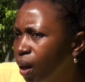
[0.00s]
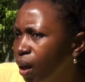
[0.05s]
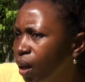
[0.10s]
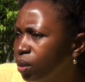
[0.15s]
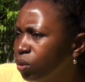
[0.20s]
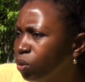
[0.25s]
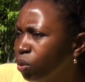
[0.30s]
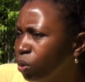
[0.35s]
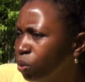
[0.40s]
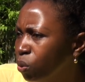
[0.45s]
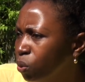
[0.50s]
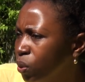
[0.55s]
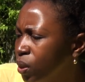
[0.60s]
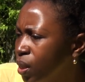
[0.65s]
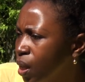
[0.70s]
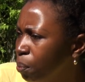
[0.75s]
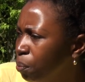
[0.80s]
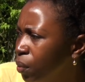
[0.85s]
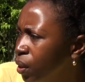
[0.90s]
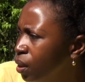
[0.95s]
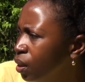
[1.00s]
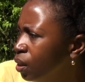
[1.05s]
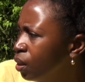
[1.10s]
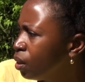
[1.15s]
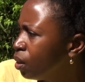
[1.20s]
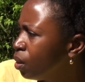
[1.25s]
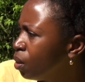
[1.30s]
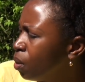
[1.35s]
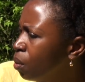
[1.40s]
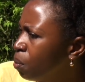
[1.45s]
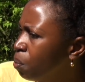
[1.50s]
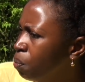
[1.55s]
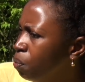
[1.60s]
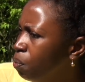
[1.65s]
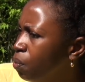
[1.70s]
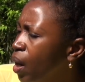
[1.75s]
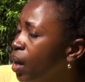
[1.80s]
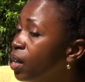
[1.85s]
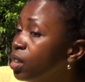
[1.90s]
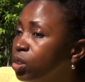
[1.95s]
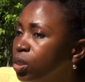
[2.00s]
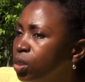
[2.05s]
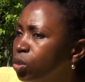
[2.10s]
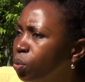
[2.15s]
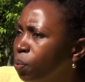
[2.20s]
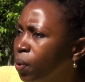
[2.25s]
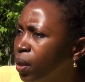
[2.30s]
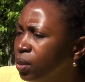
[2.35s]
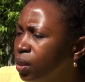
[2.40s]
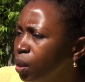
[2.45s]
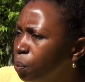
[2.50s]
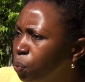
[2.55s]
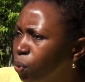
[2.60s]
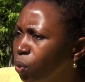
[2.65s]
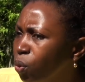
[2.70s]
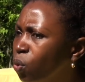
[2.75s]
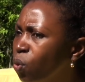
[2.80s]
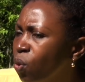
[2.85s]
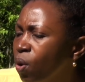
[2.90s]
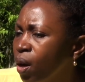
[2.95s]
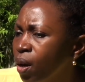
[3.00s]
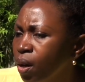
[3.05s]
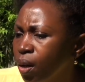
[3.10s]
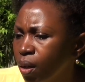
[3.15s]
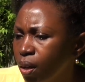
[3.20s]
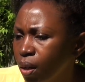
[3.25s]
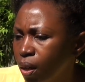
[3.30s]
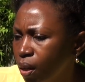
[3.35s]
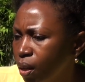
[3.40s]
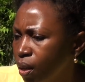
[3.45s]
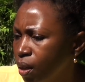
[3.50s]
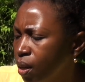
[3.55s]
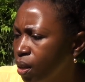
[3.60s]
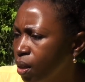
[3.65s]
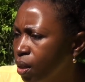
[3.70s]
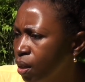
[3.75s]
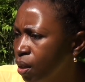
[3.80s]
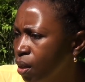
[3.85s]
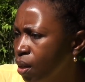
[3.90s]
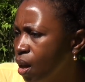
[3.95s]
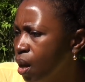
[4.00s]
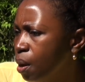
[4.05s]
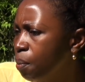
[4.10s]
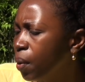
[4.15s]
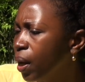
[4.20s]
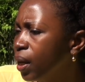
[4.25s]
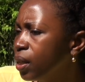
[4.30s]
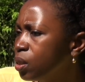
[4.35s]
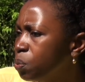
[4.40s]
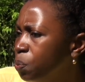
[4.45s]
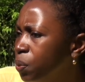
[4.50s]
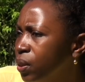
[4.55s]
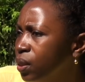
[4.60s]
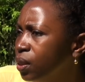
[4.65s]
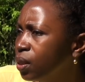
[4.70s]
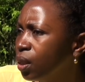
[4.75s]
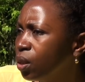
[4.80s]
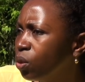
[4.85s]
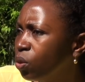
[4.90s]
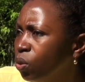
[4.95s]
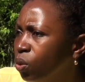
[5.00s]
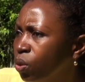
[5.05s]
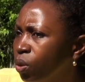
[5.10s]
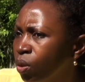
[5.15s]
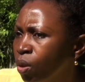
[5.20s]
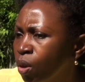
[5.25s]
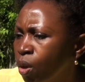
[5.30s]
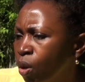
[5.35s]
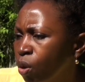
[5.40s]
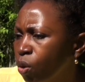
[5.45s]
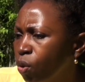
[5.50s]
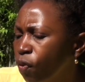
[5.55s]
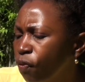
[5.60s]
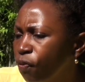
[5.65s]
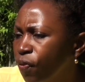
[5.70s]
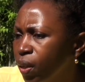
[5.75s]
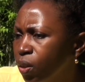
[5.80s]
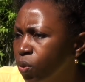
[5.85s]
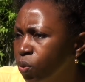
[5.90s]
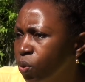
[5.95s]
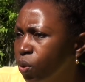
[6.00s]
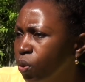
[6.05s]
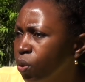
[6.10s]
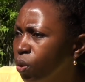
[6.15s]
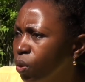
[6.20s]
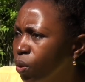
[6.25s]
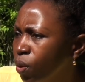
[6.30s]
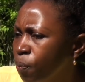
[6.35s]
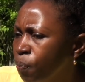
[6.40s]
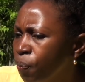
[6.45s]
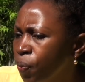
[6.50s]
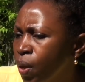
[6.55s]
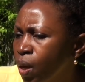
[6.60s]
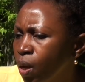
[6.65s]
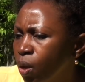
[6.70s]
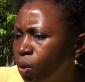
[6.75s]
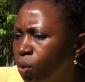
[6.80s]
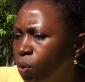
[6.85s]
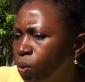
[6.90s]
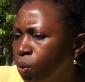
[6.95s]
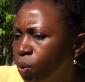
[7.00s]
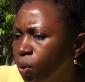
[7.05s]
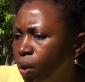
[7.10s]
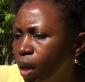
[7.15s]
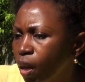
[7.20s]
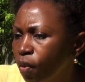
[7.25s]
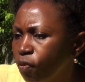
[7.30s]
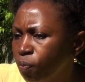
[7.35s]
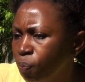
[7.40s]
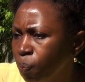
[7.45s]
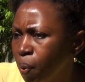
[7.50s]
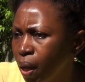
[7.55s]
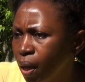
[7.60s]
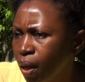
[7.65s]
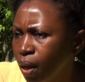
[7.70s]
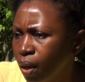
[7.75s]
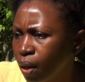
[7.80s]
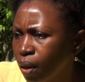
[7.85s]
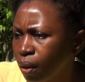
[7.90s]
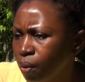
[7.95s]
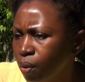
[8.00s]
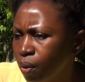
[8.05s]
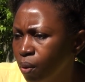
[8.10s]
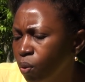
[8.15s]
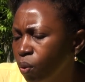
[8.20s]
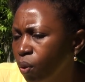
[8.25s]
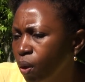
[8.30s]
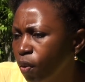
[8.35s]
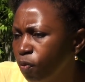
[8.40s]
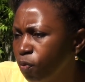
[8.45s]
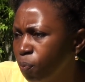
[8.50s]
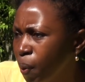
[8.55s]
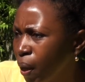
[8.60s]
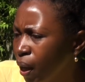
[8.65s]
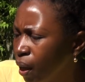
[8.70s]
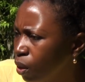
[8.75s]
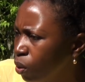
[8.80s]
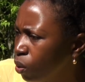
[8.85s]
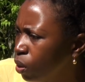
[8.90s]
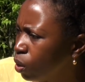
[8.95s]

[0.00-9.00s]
entre nos amis. Mais j'ai demandé pourquoi et elle m'a expliqué que le fait que le Fp le FPR